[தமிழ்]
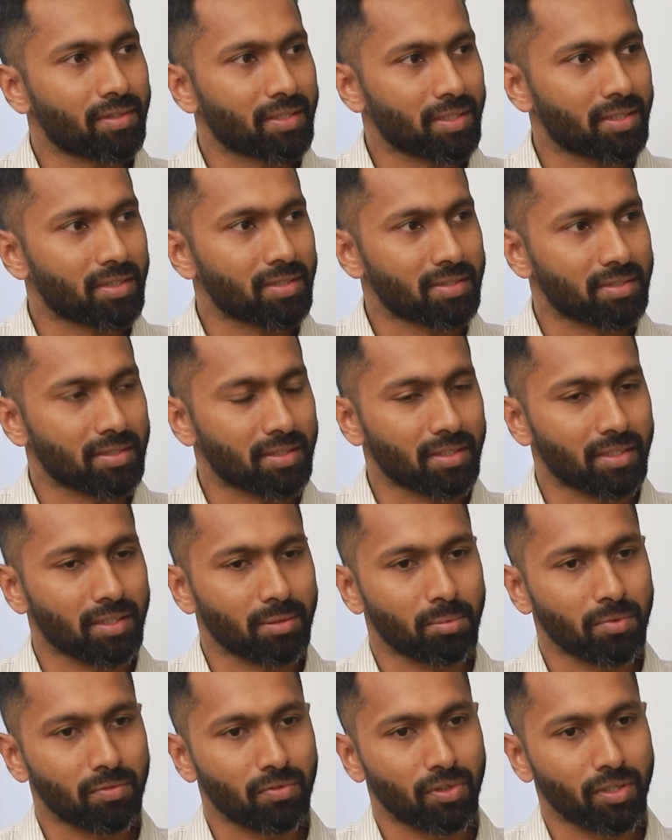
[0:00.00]
வெர்டிகல்ஸ் இருக்குது
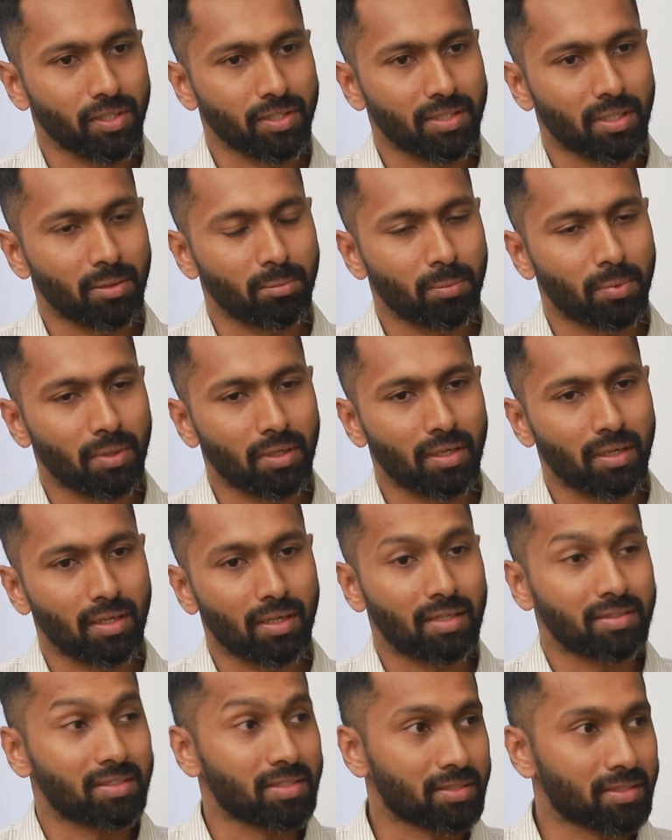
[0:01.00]
இப்போ ஃபார் எக்ஸாம்பிள்
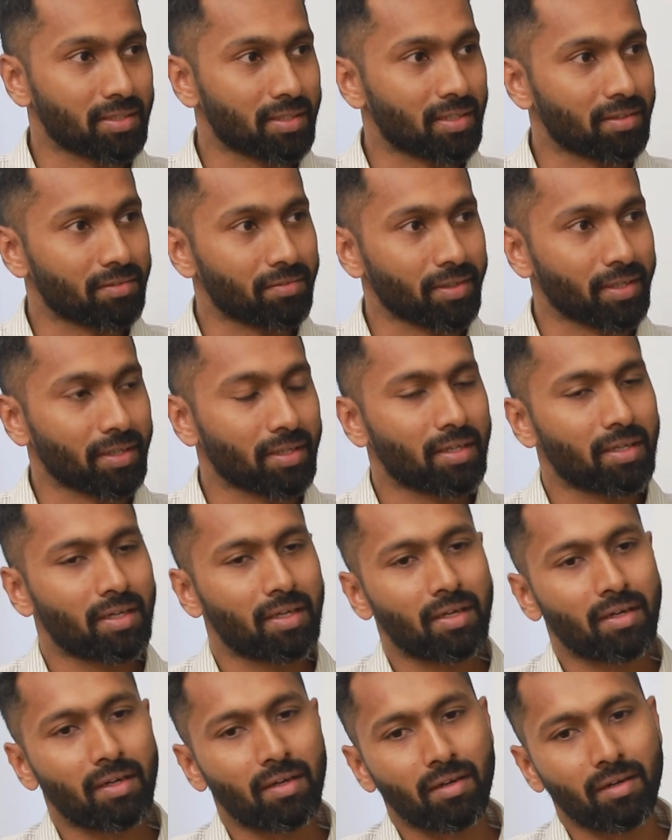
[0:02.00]
அசிஸ்டட் லிவிங்
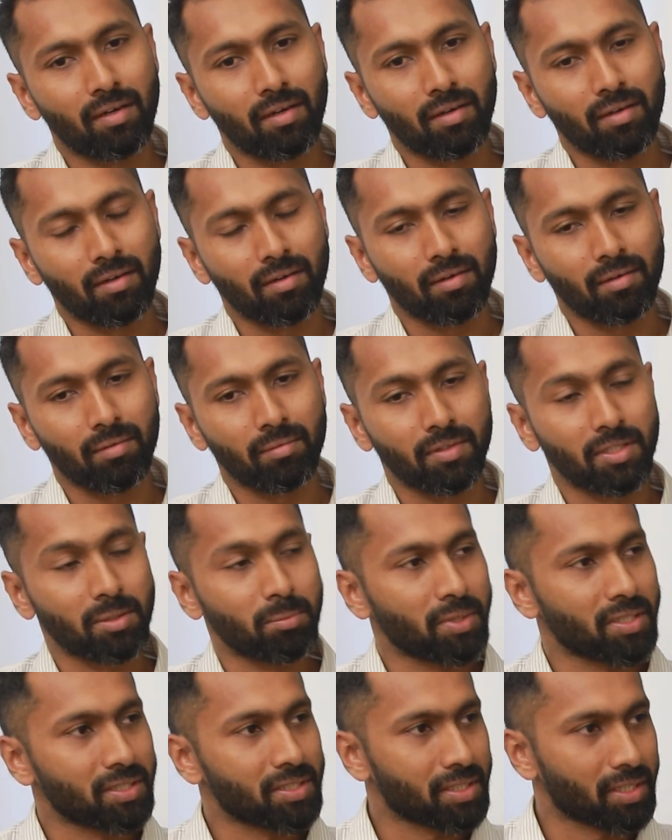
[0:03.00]

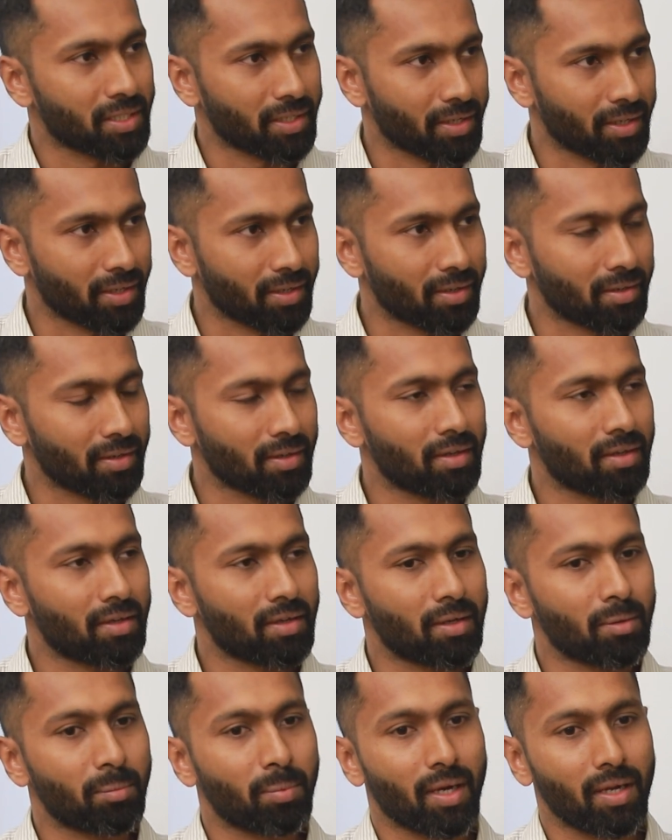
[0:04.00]
டிமென்ஷியா கேர்
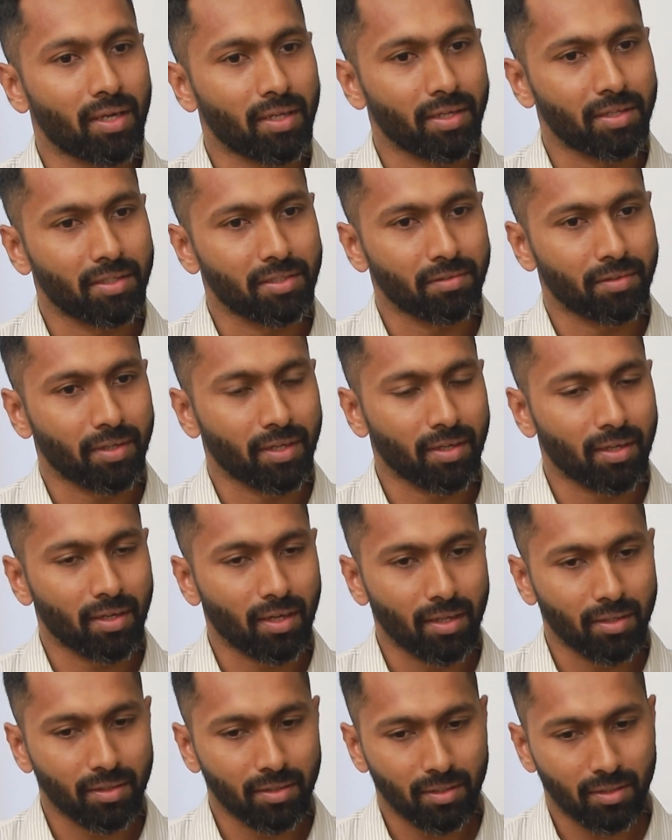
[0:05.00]
பேலியேட்டிவ் கேர்
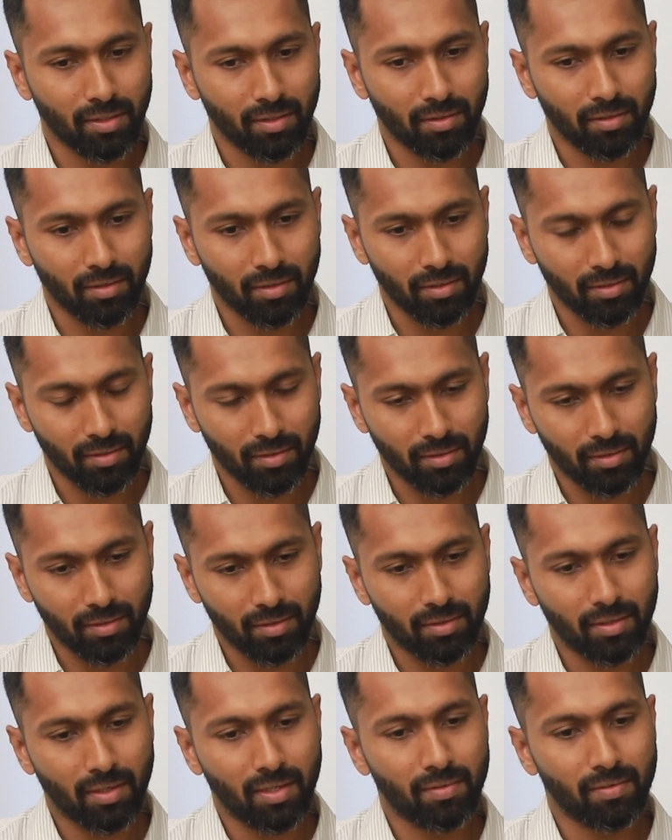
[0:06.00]
அந்த
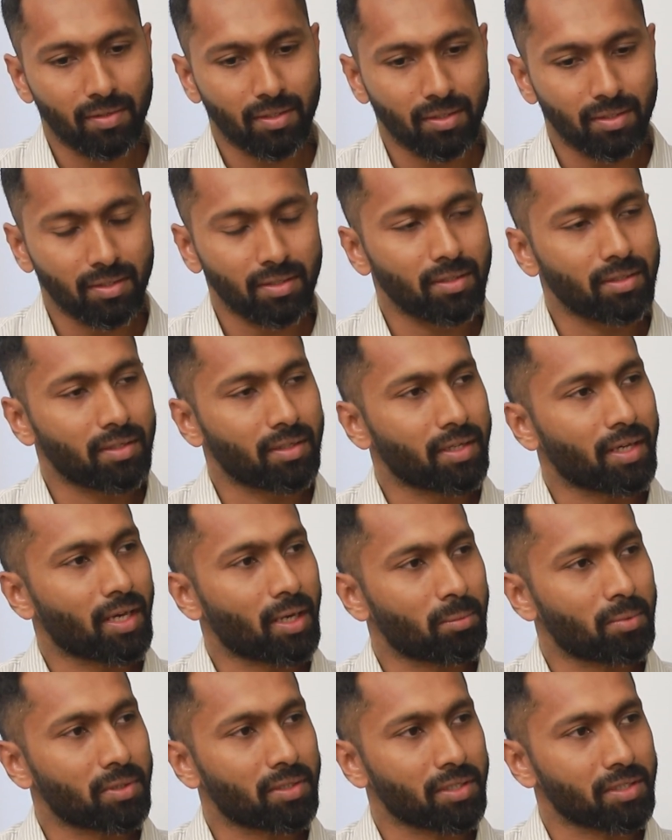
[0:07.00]
இதில் வந்து
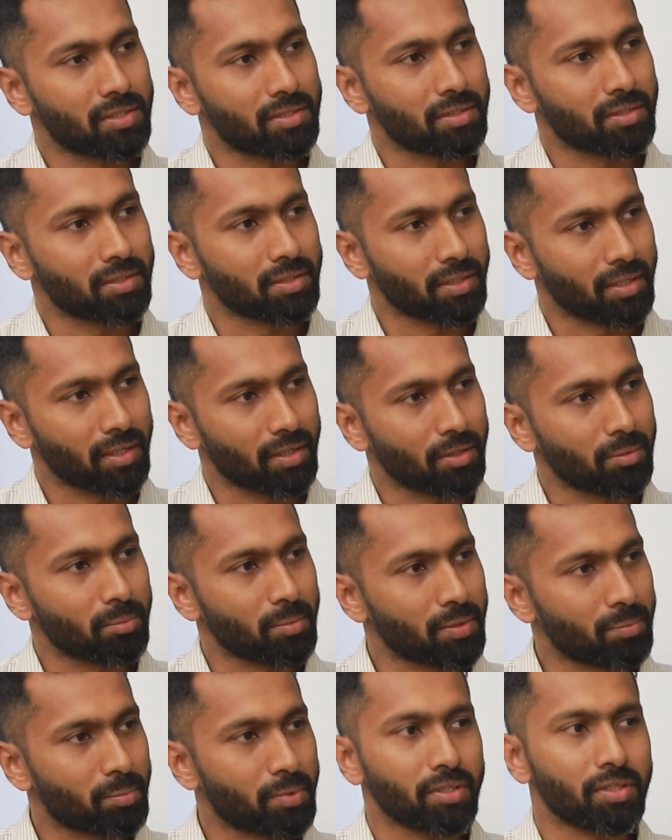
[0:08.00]
ரீஹாபிலிட்டேஷன்
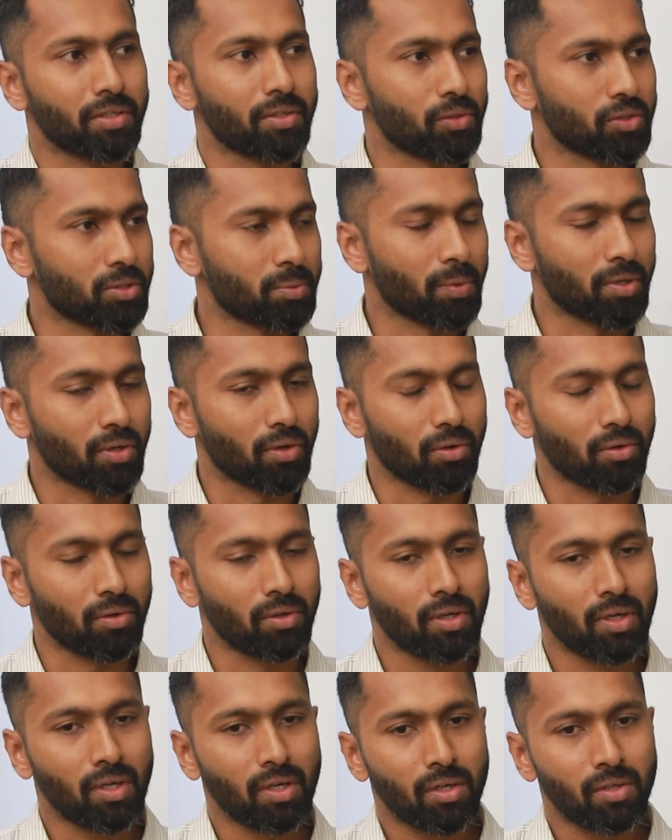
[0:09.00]
கேருமே இப்போ இன்ட்ரடியூஸ் பண்ணுறோம்
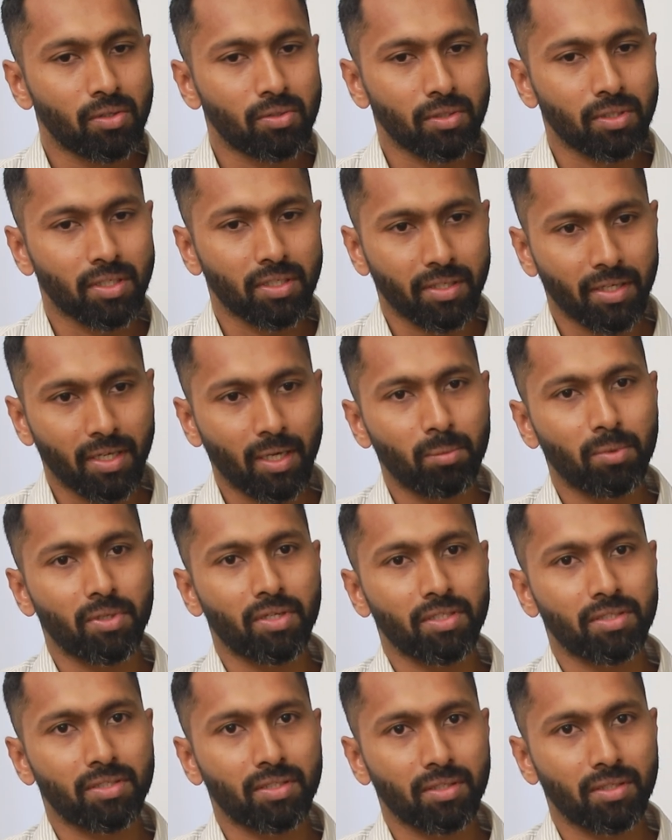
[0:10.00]
ஸோ இந்த
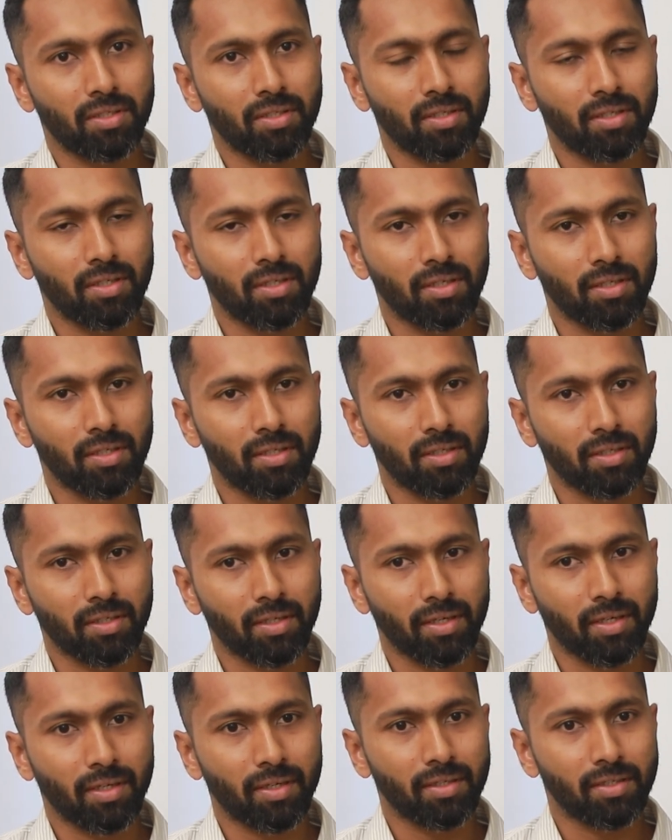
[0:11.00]
ரீஹாபிலிட்டேஷன்
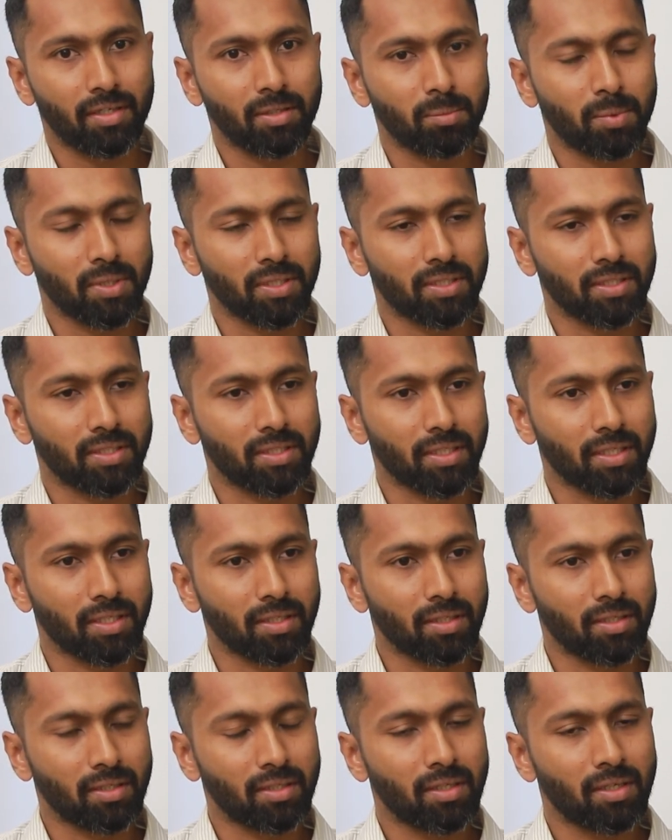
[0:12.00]
கேர் என்னன்னு
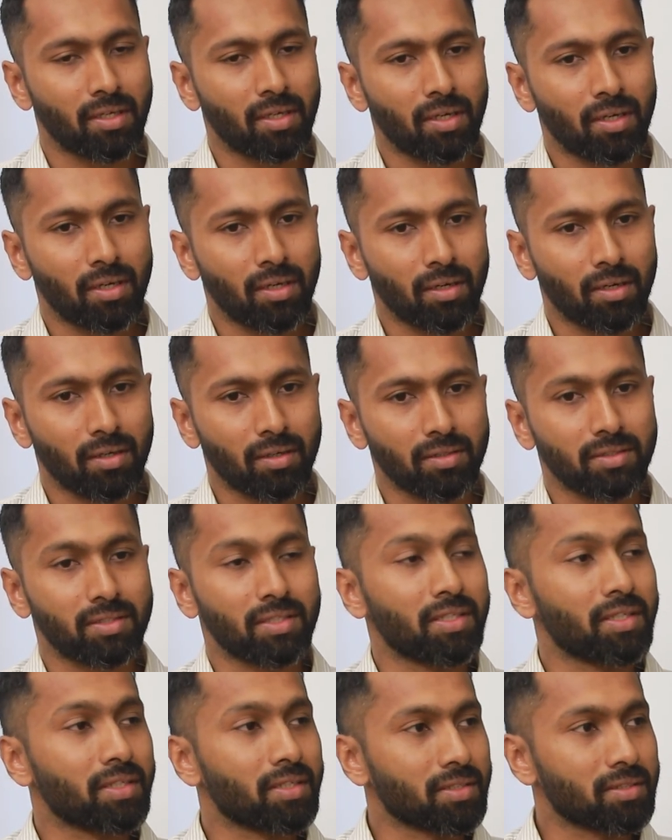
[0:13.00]
பார்த்துக்கிட்டிங்கன்னா
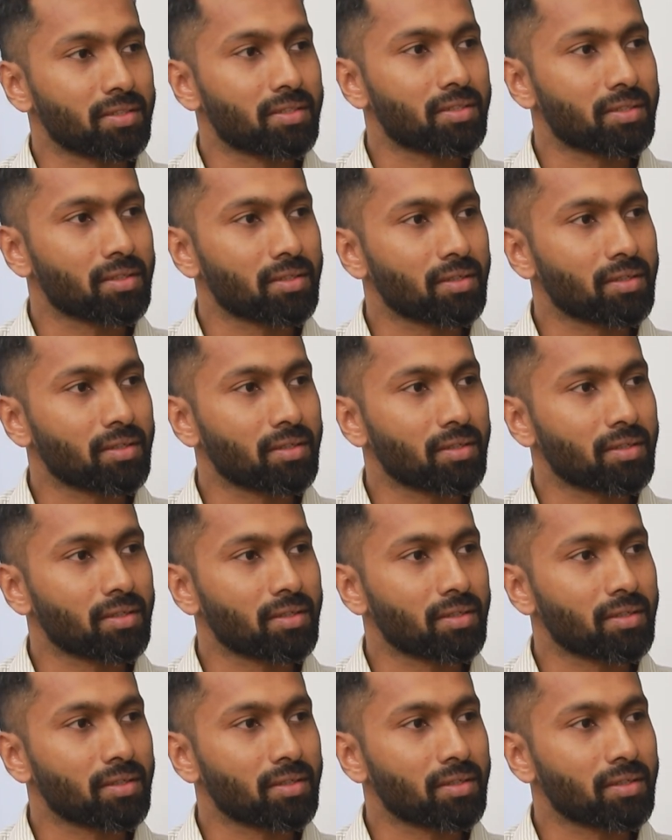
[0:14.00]
சீனியர்ஸ்